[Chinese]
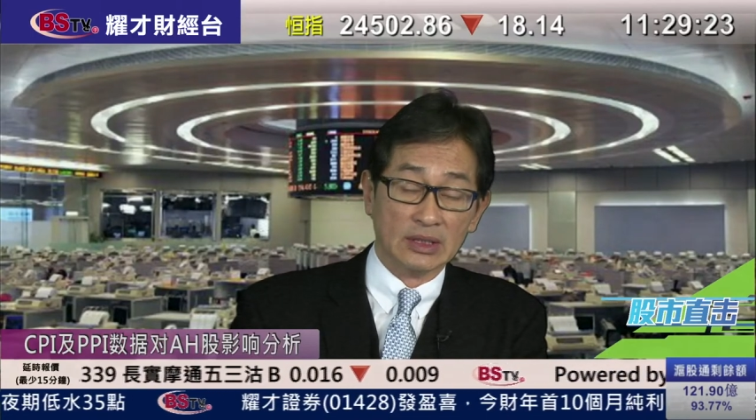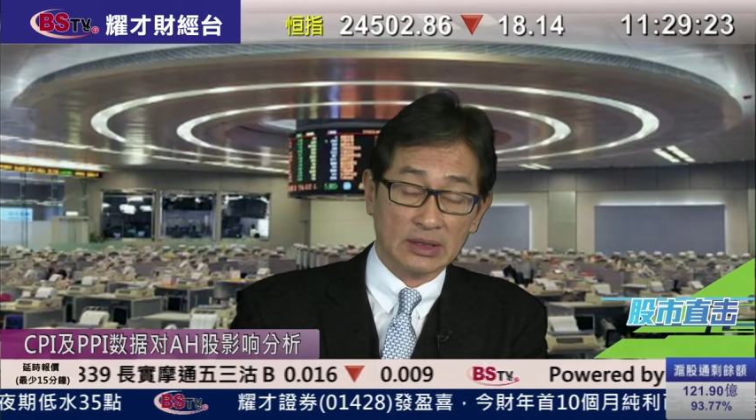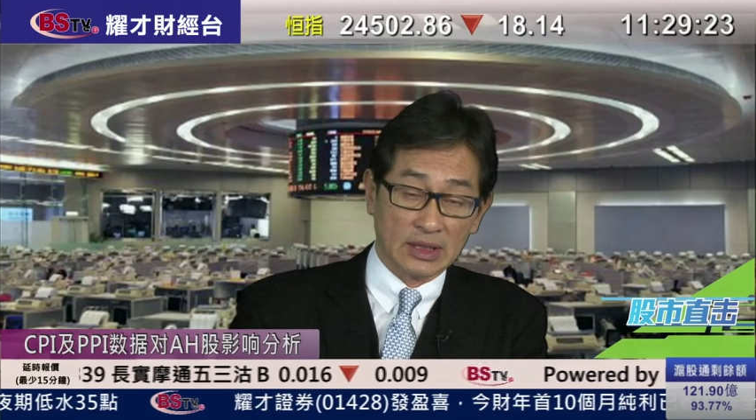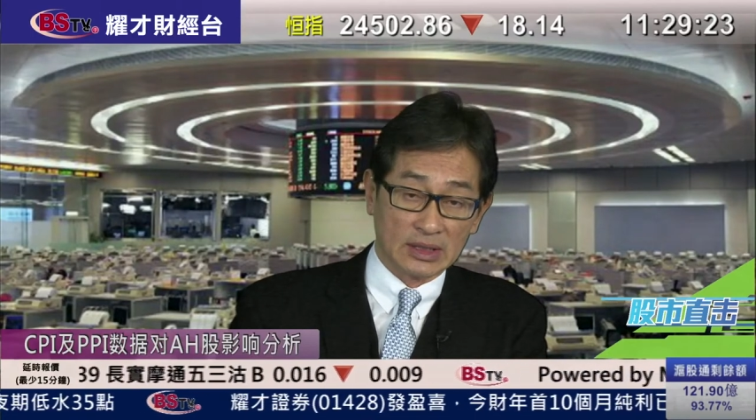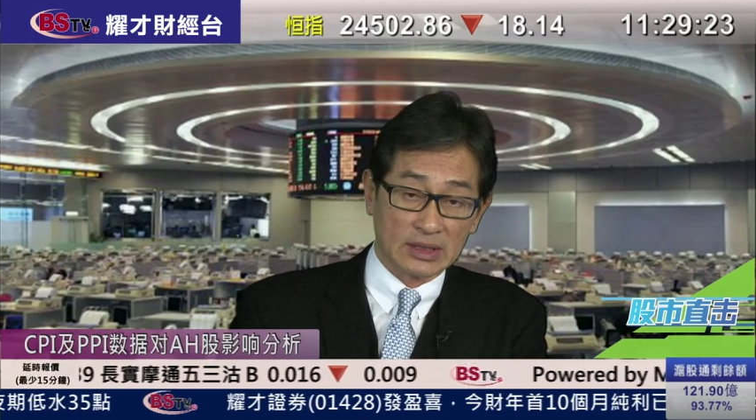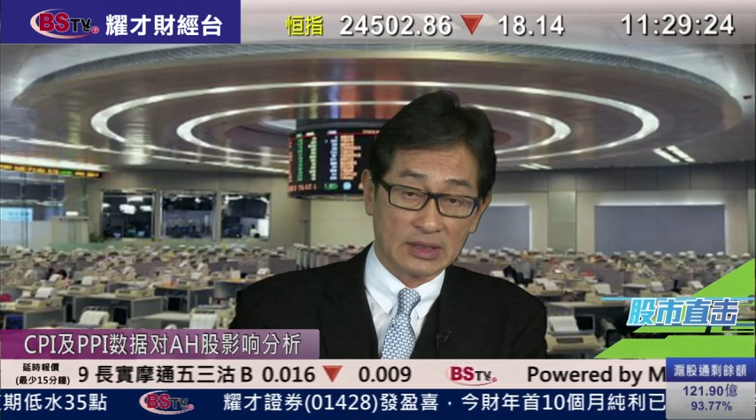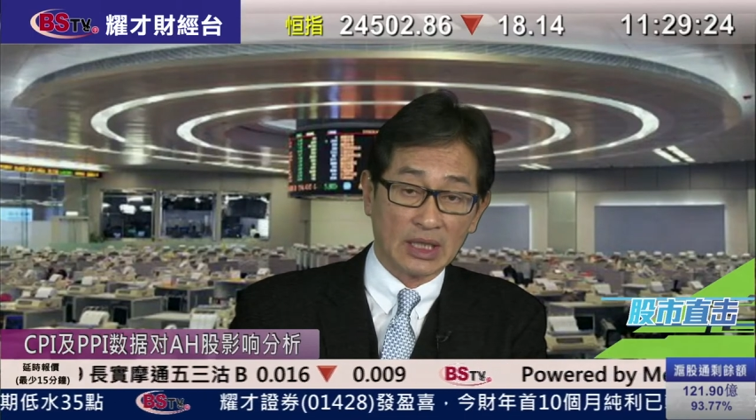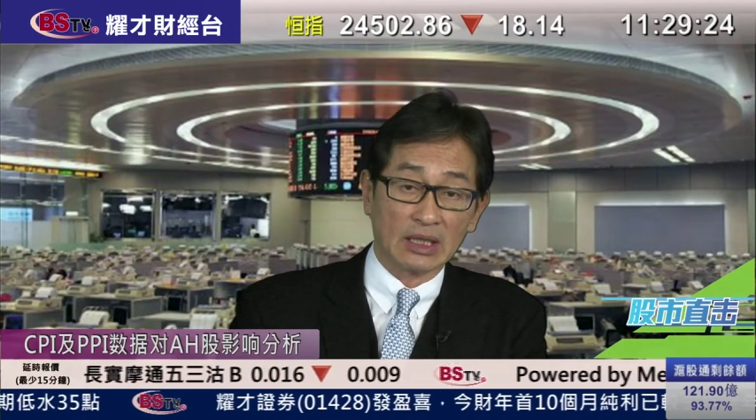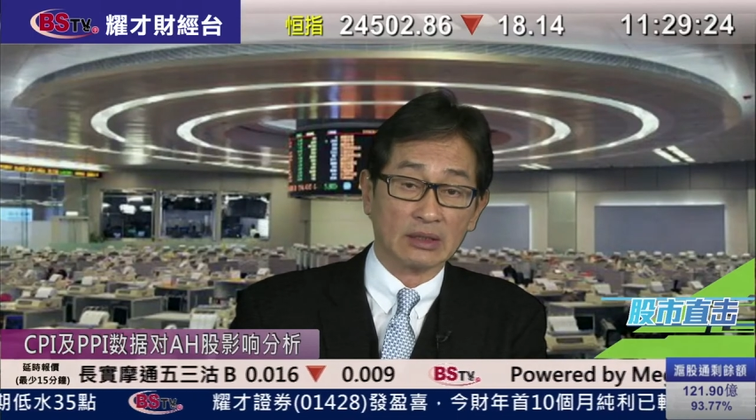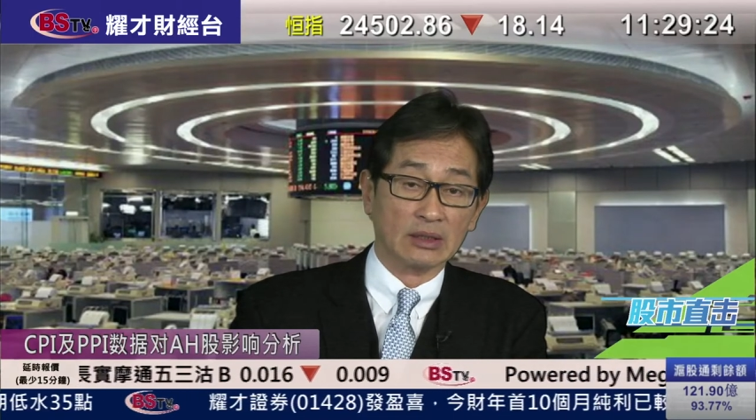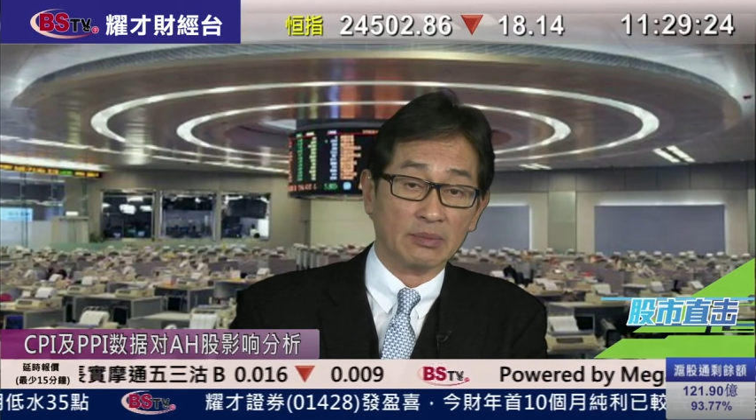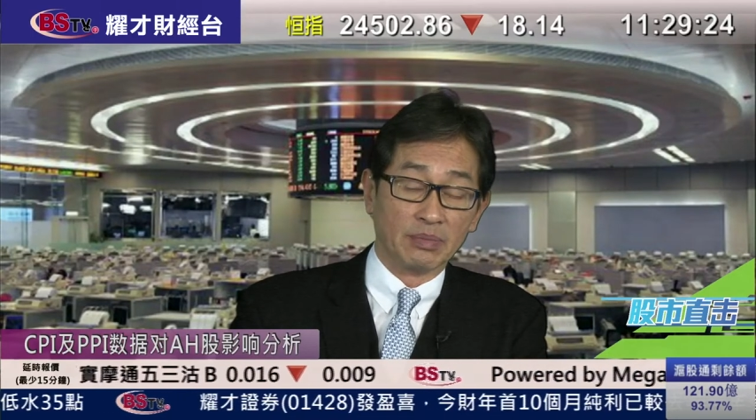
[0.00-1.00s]
这三
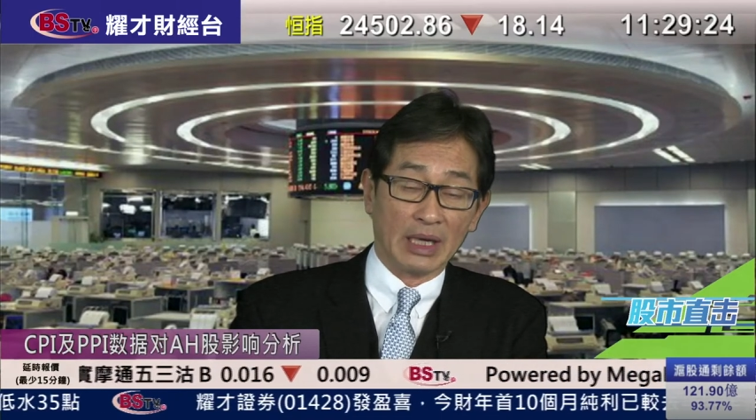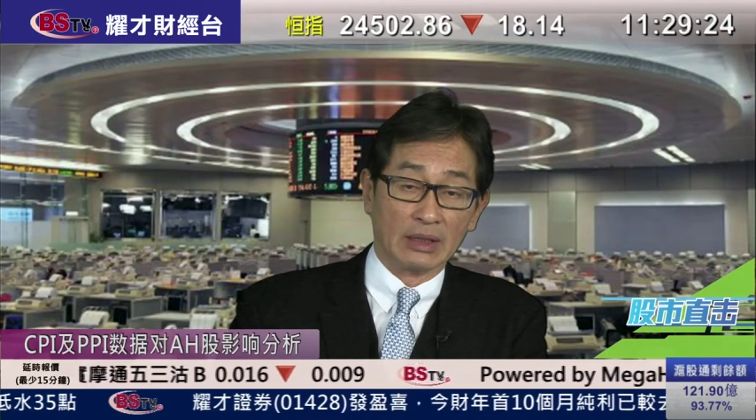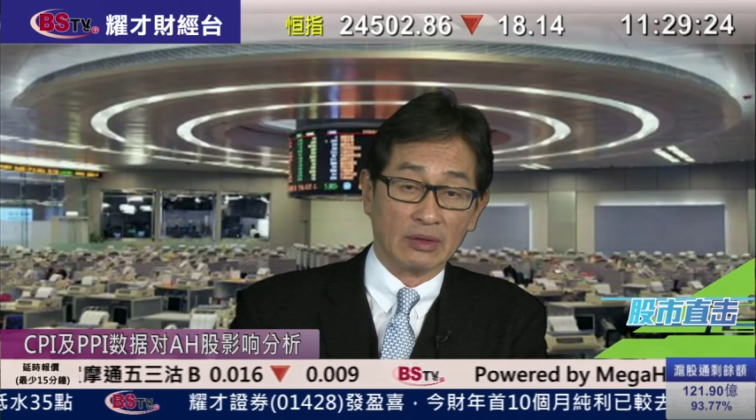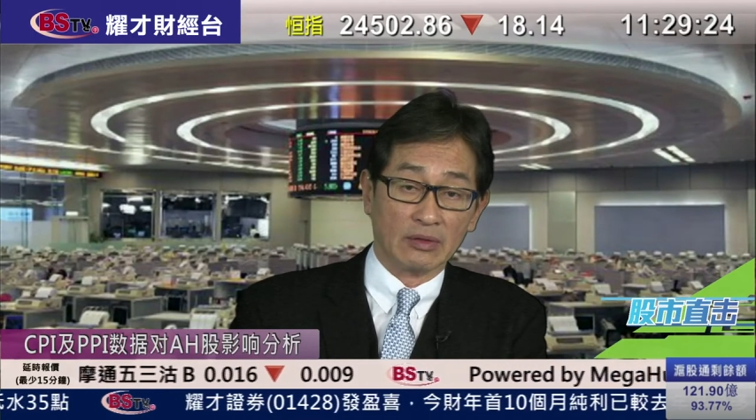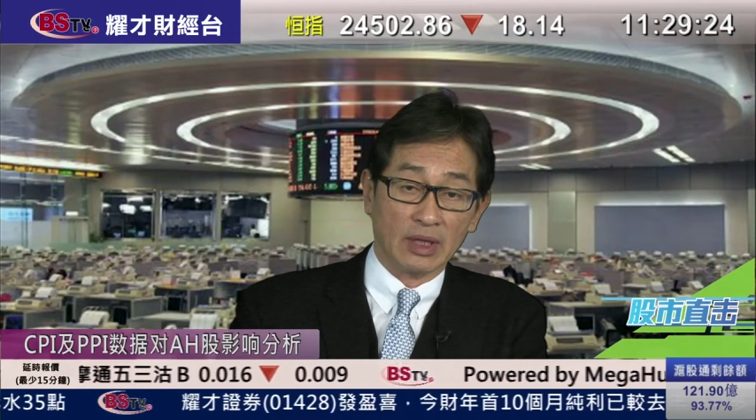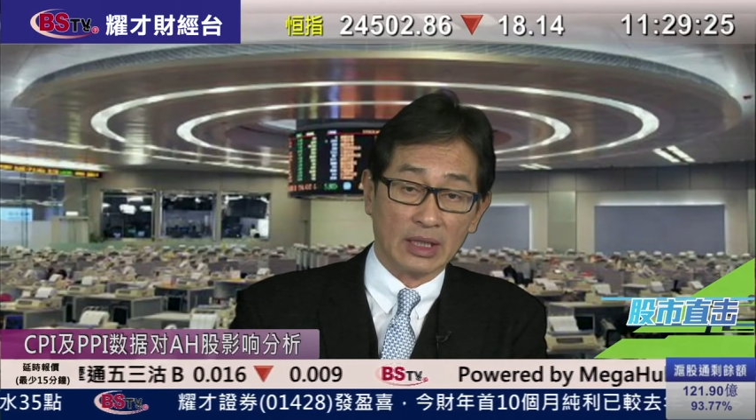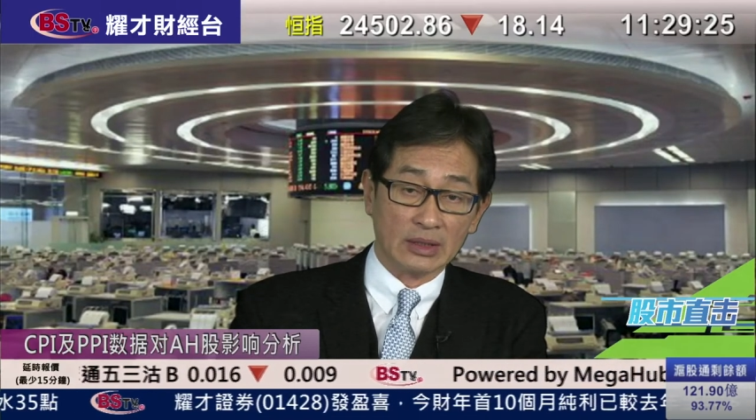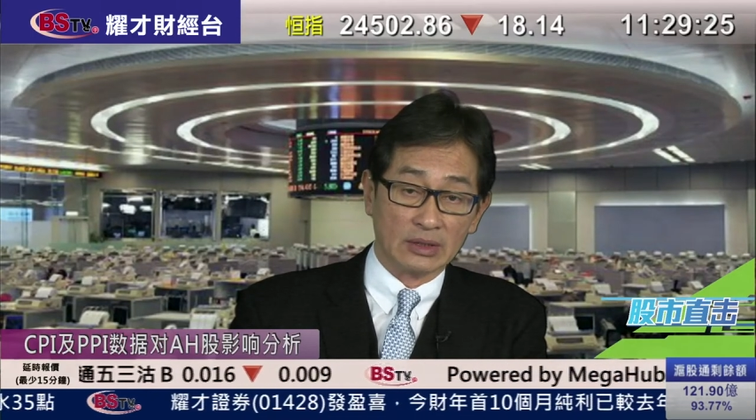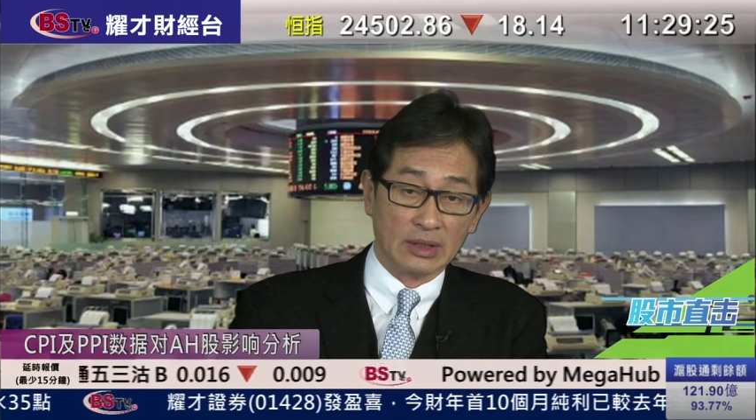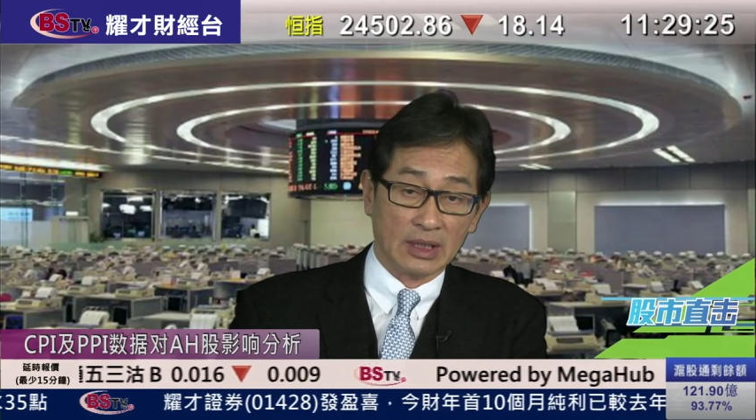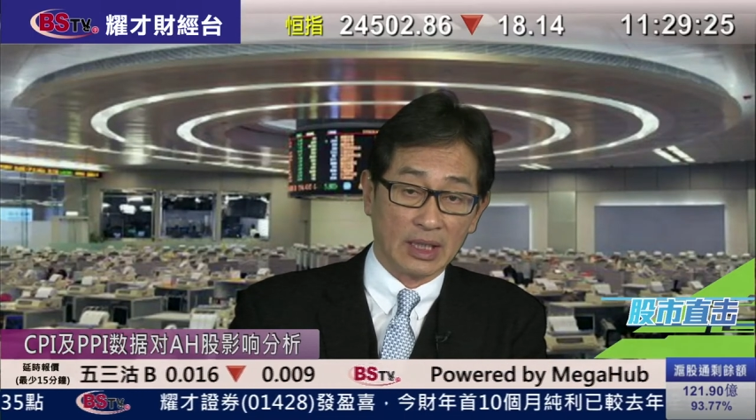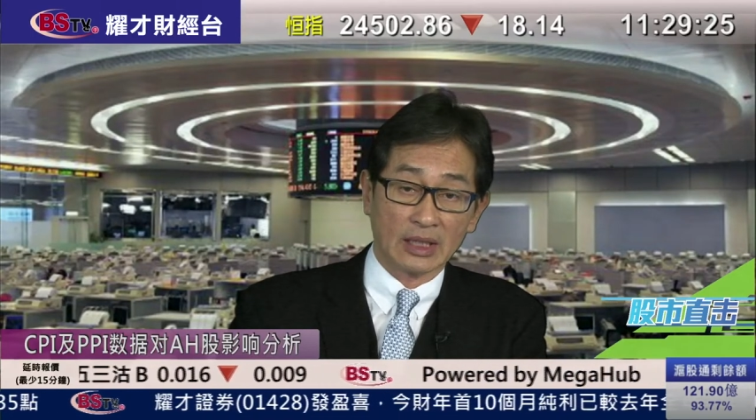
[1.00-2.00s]
个板块去
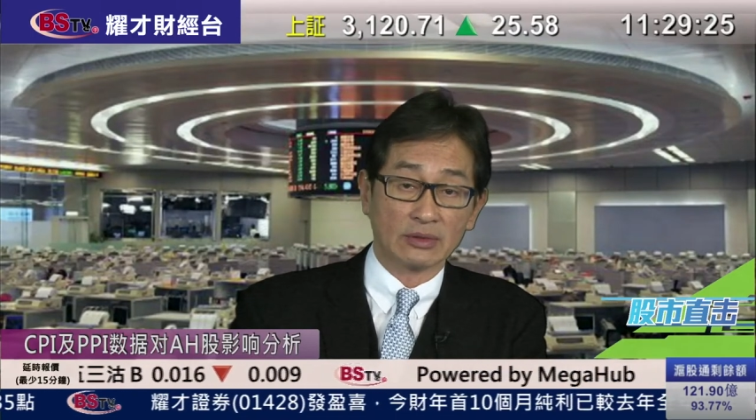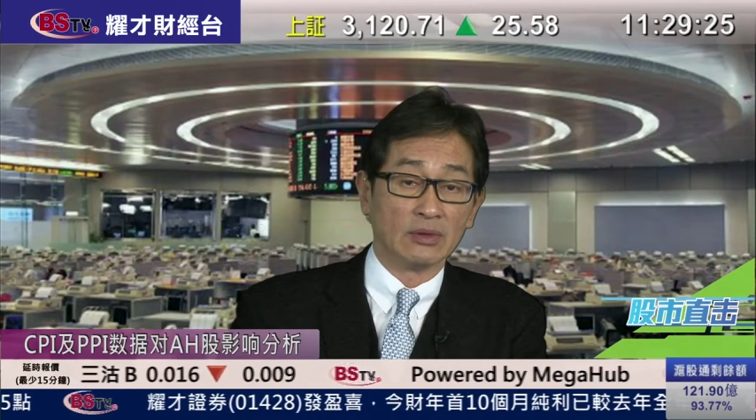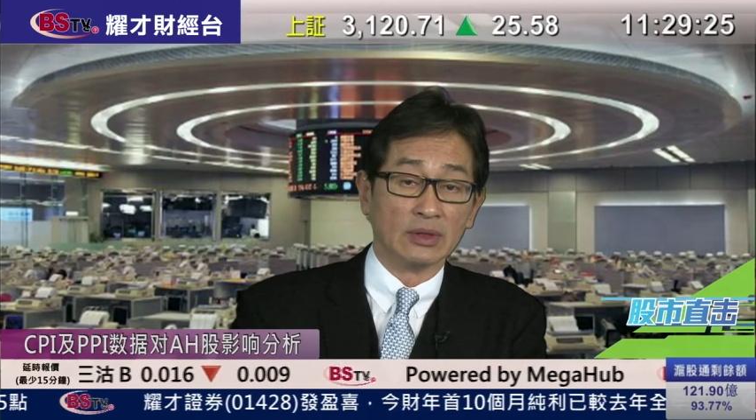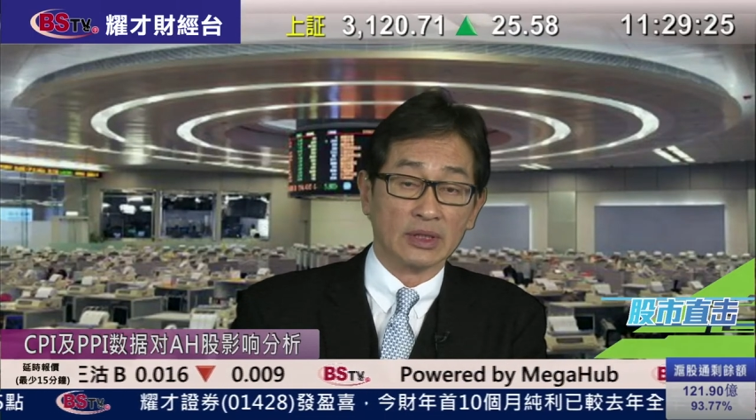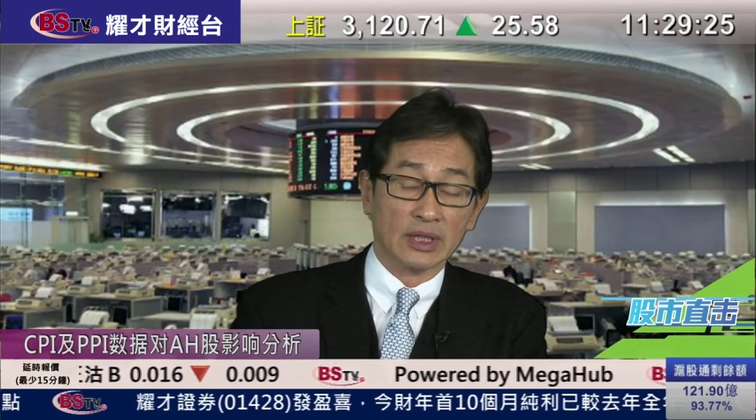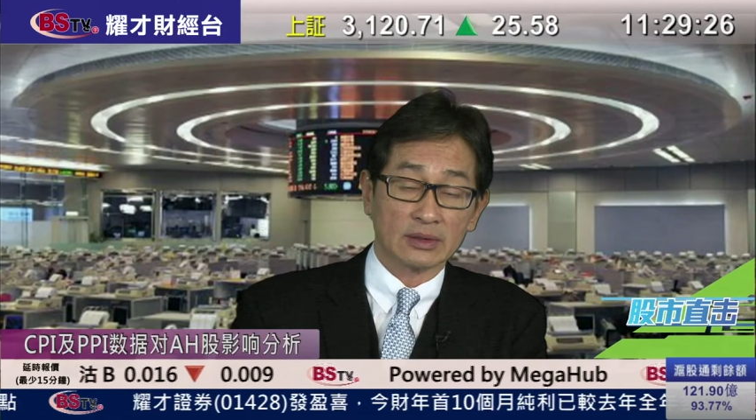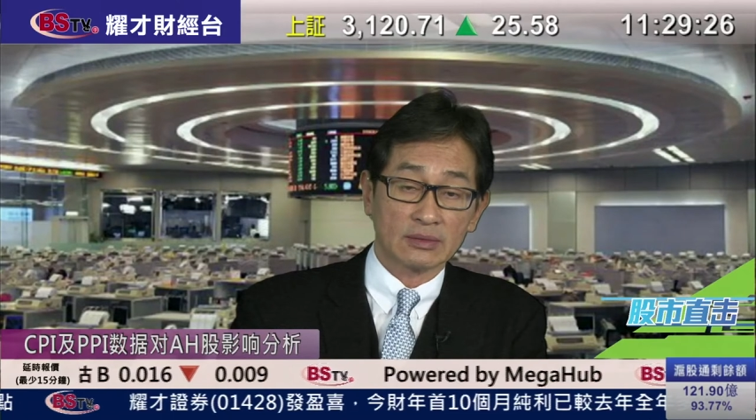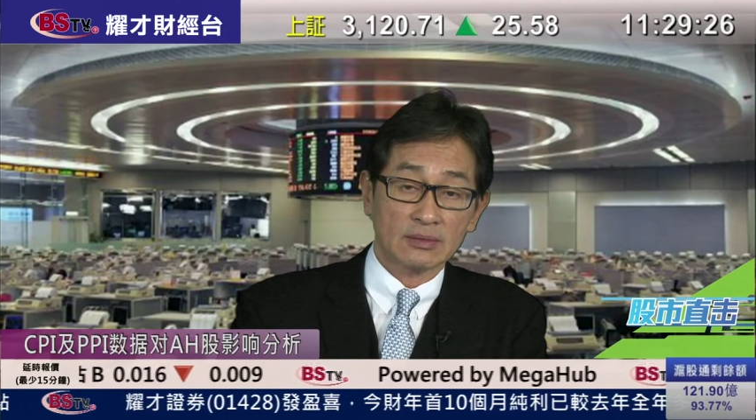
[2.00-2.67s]
拉动的。